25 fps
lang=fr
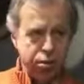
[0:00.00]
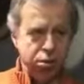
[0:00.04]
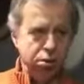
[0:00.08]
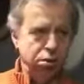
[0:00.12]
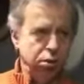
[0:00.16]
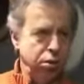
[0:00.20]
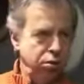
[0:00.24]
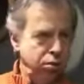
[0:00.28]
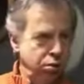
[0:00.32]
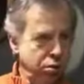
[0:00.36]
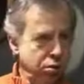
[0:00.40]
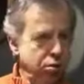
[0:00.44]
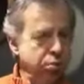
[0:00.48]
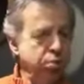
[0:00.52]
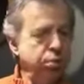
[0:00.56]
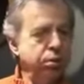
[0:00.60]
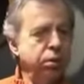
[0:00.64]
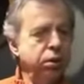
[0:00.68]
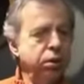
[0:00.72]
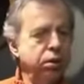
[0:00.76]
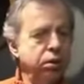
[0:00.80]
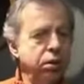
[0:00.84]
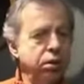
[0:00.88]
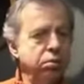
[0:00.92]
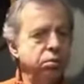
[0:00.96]
ça, on a tout compris
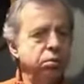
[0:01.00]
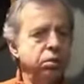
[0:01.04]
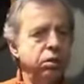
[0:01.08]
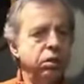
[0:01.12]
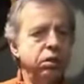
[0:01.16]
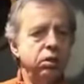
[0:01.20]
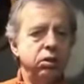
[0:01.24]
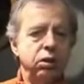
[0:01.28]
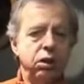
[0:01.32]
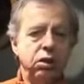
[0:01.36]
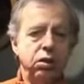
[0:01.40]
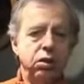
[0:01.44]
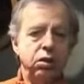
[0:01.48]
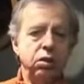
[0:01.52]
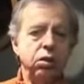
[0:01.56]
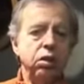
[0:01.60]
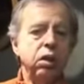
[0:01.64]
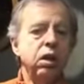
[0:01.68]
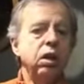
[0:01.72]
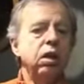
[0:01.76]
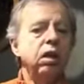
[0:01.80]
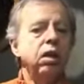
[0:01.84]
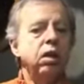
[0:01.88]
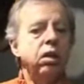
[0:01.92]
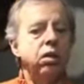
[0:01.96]
la monnaie. C'est que
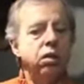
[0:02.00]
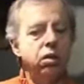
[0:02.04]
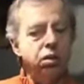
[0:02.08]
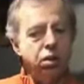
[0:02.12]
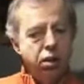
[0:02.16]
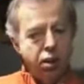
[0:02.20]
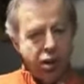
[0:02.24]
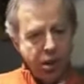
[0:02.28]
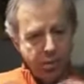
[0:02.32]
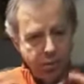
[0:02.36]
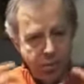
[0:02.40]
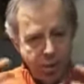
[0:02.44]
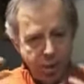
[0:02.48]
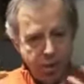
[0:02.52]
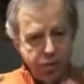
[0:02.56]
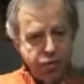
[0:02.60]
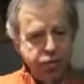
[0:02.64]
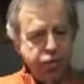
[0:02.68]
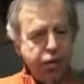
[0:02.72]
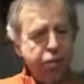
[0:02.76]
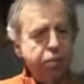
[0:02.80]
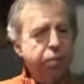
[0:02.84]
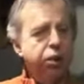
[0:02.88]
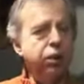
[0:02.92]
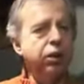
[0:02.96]
la banque
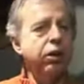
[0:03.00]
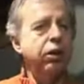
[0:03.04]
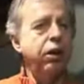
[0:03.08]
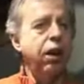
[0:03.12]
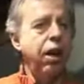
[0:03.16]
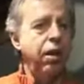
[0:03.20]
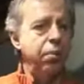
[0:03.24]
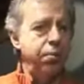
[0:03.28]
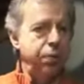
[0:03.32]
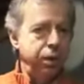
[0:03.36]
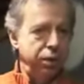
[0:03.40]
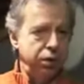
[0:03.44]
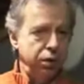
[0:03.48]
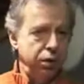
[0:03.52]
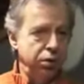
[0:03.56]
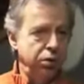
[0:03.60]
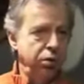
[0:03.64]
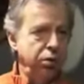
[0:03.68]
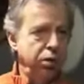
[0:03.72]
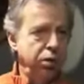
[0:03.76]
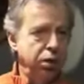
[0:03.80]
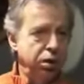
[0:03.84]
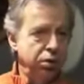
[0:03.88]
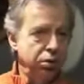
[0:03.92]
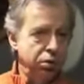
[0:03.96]
fabrique à partir de
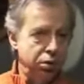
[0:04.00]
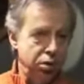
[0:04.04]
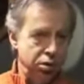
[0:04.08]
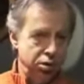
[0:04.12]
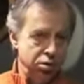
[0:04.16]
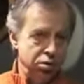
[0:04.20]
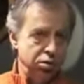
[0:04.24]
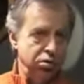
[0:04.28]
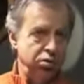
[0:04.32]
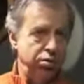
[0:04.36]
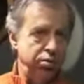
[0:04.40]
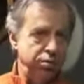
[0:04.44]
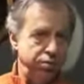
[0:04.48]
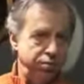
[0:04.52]
rien de l'argent.